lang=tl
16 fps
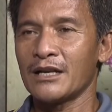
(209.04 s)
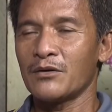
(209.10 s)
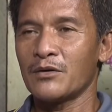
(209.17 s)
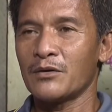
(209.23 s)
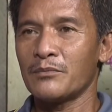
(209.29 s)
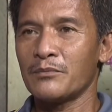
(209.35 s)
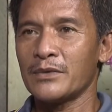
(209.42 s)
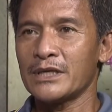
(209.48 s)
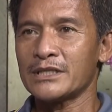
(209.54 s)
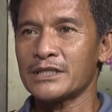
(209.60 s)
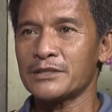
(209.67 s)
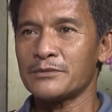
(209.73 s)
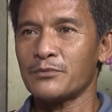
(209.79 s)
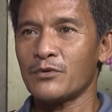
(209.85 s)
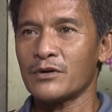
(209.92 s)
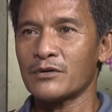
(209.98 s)
dalawang beses
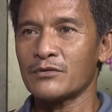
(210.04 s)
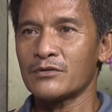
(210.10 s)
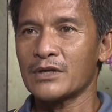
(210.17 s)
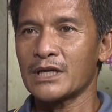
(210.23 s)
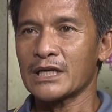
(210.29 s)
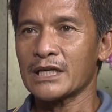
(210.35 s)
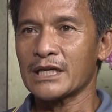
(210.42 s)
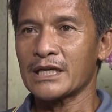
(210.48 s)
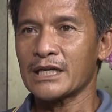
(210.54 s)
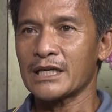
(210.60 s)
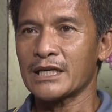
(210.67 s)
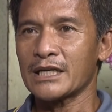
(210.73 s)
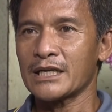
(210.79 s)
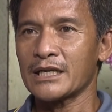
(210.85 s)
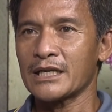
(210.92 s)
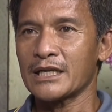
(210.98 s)
po ako naging
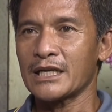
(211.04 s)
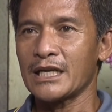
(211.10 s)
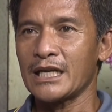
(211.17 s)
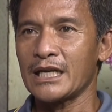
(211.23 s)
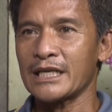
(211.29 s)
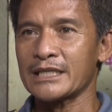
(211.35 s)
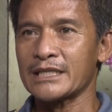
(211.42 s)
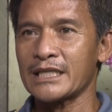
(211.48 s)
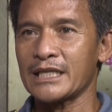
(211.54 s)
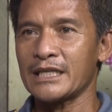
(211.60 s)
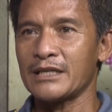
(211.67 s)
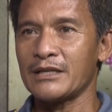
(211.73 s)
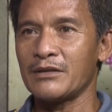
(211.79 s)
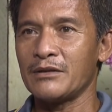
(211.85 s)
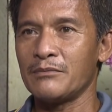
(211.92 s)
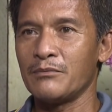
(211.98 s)
elected
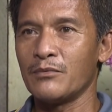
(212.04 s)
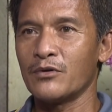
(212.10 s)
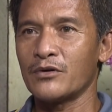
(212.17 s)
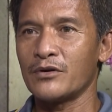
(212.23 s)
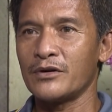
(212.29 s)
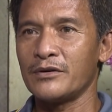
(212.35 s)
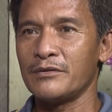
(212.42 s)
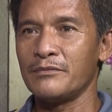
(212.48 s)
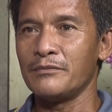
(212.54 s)
board